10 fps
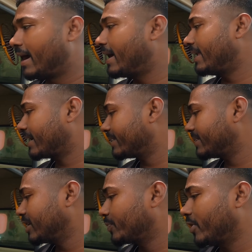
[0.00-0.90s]
हाँ एक
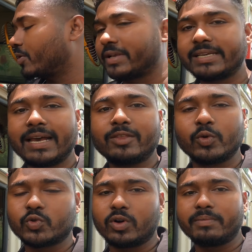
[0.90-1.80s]
आध हज़ार रुपया और बचा है
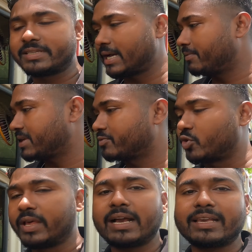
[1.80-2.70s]
तो उसको हम हिसाब हिसाब
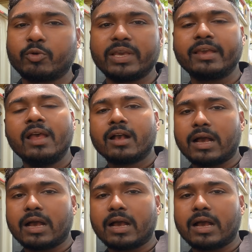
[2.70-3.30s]
जोड़ेगा क्योंकि